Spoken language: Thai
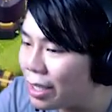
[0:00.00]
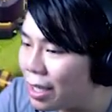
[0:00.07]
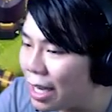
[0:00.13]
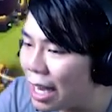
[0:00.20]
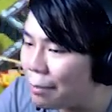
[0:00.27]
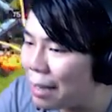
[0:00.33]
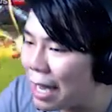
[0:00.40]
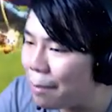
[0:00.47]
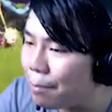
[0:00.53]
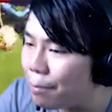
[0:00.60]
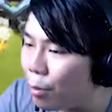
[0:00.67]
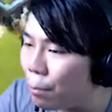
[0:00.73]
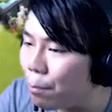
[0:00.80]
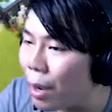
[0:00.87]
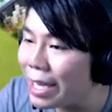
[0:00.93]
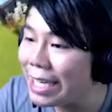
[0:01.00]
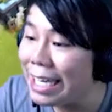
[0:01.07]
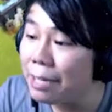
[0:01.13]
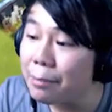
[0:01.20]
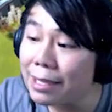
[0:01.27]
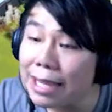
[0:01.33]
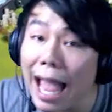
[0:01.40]
เยอะเห็นไหมครับ ผมปล่อยคิ
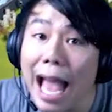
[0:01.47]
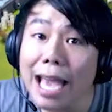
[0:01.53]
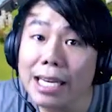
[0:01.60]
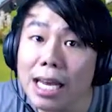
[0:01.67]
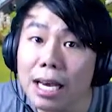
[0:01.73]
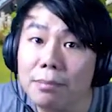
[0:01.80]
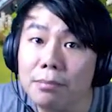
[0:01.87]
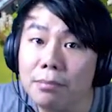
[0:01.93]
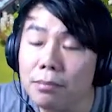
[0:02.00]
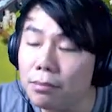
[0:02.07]
งไปตายนะครับ